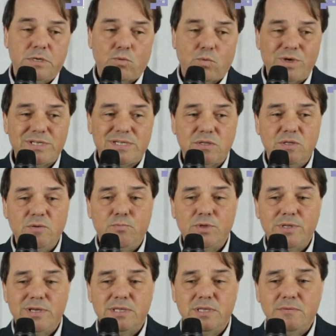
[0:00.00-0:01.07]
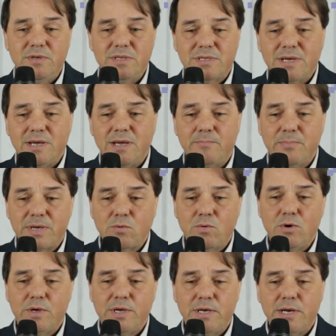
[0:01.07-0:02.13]
questo tipo di attività per
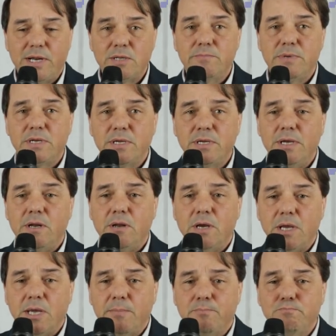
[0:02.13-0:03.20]
quello che è l'alberghiero è anche